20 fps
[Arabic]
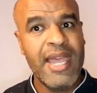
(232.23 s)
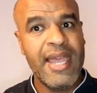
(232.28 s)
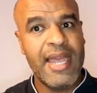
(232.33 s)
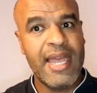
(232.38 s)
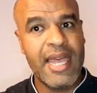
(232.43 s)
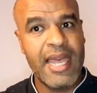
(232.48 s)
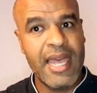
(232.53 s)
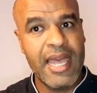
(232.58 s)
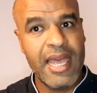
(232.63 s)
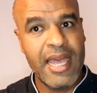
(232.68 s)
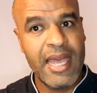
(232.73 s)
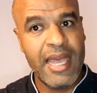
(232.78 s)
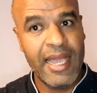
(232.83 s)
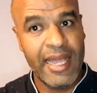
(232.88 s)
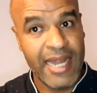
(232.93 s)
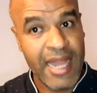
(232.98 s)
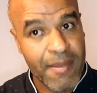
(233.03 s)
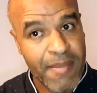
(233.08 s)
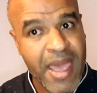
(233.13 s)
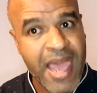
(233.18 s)
آه
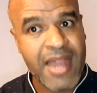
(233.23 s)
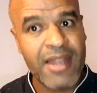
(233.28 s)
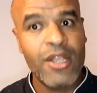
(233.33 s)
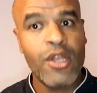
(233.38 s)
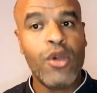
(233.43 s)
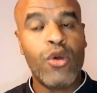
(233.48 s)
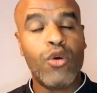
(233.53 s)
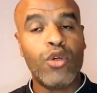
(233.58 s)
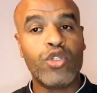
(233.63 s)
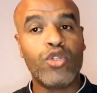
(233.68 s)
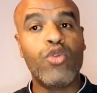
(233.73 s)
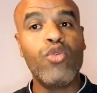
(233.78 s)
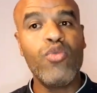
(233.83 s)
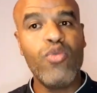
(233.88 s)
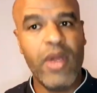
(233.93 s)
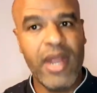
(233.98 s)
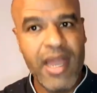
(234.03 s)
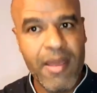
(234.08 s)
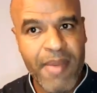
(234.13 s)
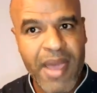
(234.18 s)
على بال
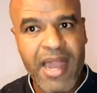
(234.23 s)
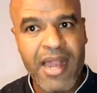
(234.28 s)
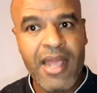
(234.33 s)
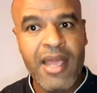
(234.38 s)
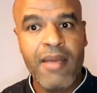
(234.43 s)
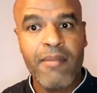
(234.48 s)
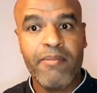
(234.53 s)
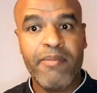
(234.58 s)
وتكونوا على بال